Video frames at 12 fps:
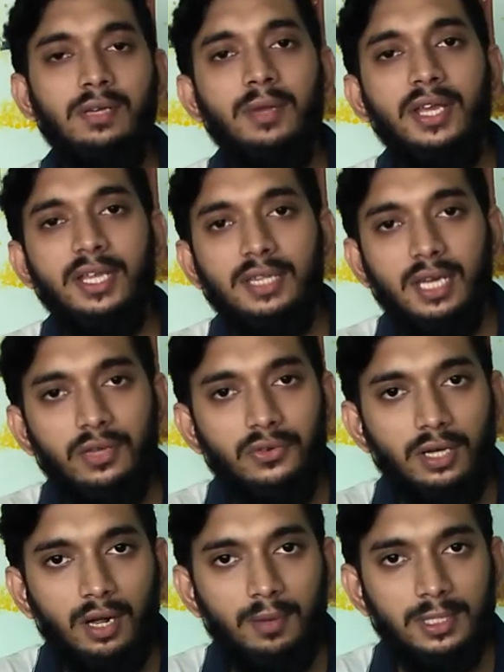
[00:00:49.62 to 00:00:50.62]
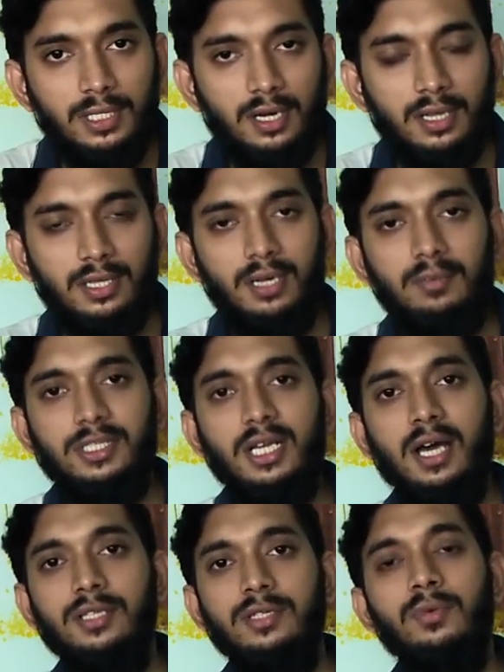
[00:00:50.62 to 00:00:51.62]
சப்ளை எந்த அளவுக்கு ஆபத்தானது நம்ம
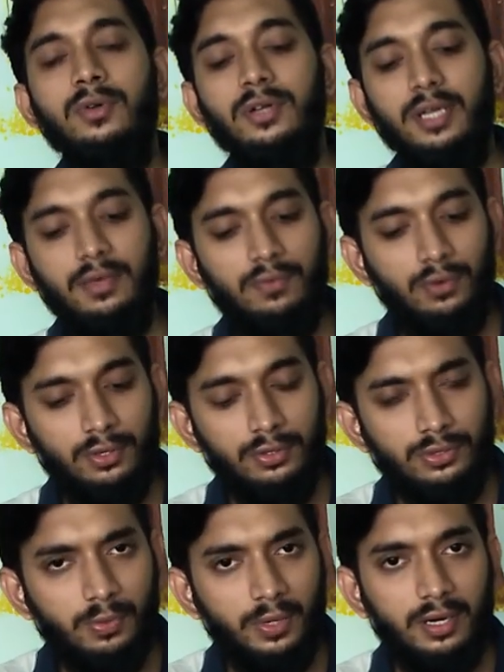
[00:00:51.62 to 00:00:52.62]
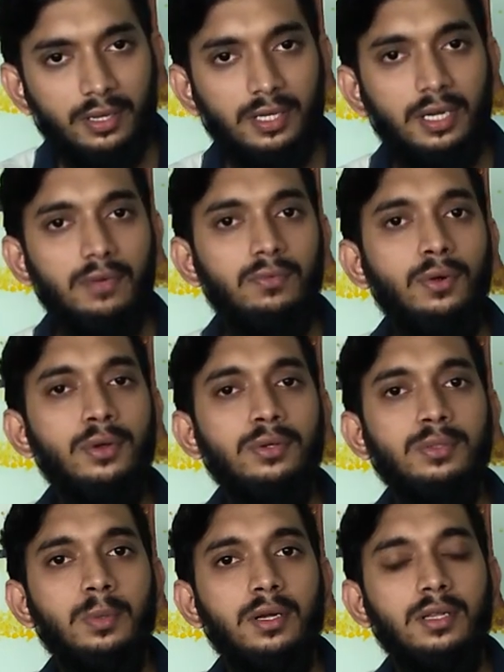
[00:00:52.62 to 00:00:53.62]
சார்ஜ் போட்டுகிட்டே ஃபோன் யூஸ் பண்ணுறது ஹெட்ஃபோன்
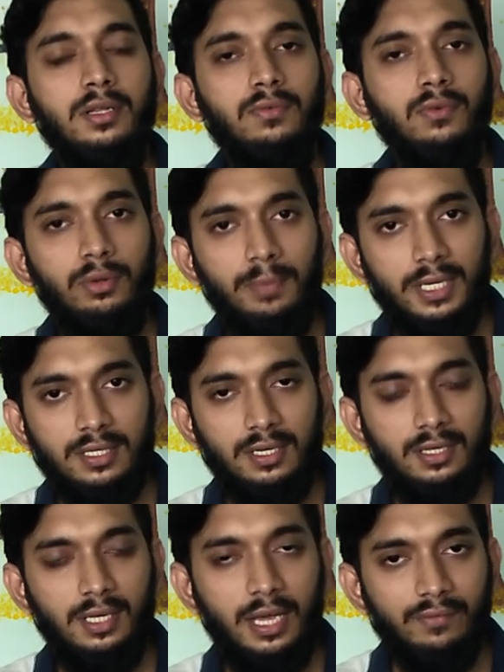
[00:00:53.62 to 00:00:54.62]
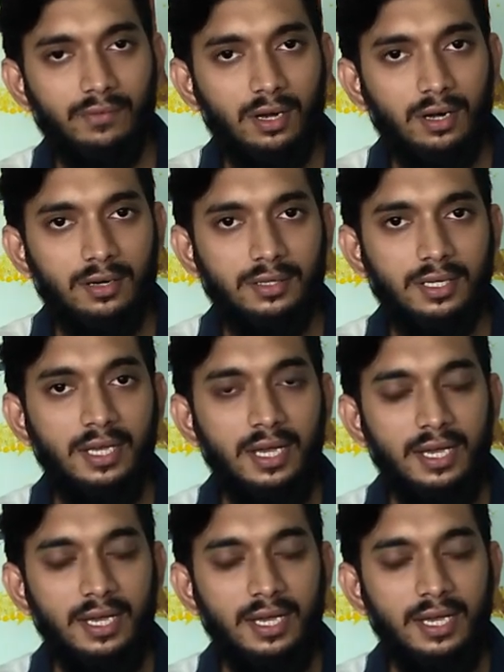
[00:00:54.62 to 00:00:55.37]
யூஸ் பண்ணுறது ஃபோன் பேசுகிறது கேம் விளாடுறது